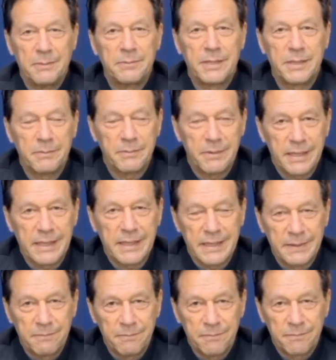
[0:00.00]
आप सबके
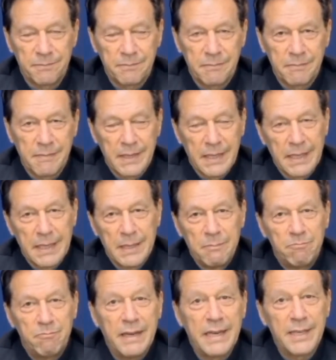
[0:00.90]
लिए
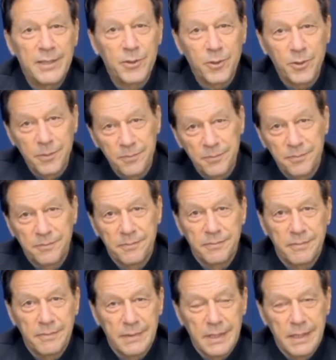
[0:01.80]
पहले तो
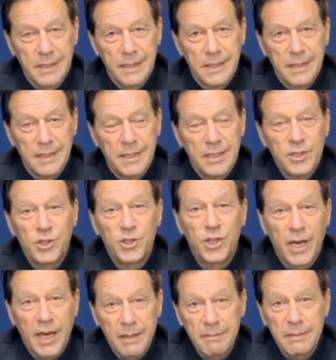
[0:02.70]

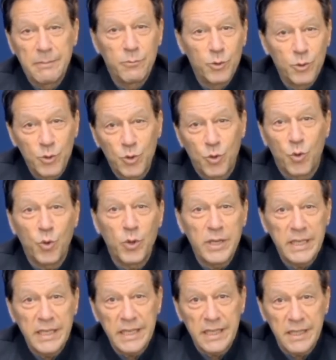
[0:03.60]
शाह महमूद
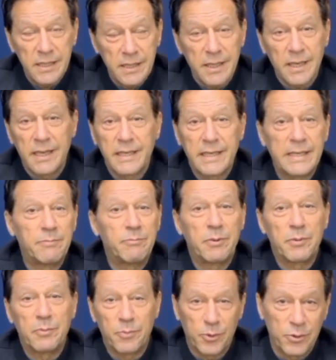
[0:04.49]
कोई इस तरह की
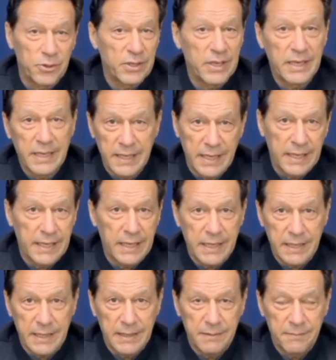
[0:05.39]
प्रपोज़ल नहीं
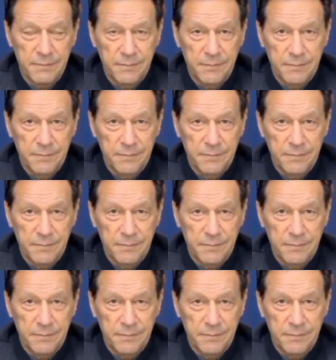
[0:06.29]
लेके आए